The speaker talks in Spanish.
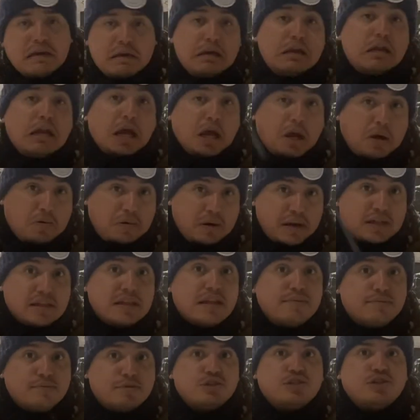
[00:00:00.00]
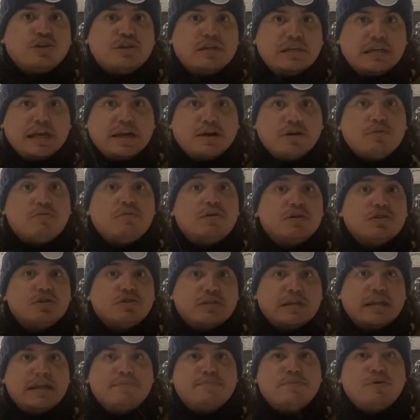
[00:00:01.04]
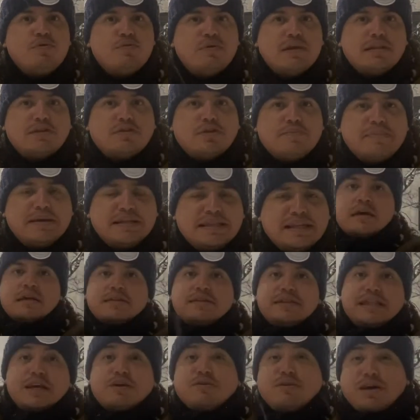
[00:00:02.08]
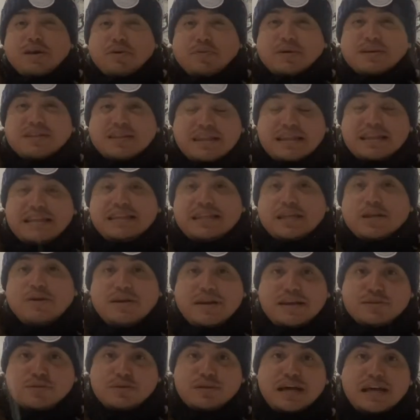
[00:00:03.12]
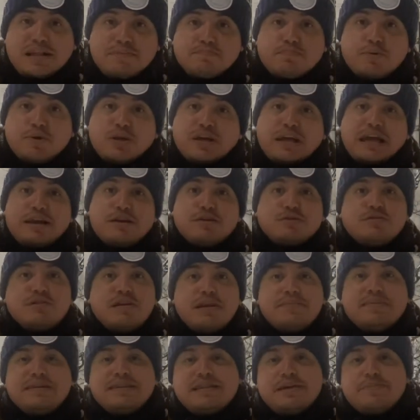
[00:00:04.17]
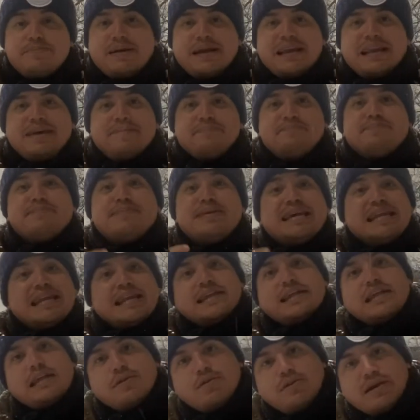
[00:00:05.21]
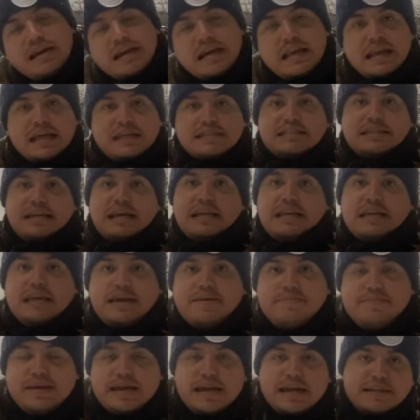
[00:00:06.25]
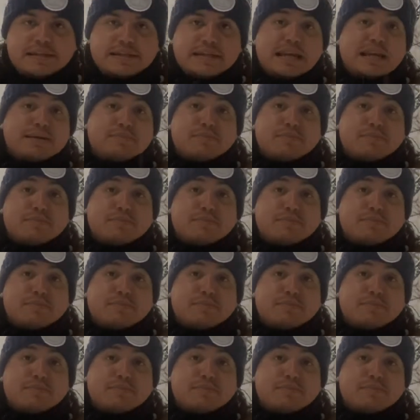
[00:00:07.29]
y les cuesta mucho dinero cuando tenemos una tormenta. Digo le cuesta dinero a la ciudad porque no solamente vale miles de dólares la sal que invierten, la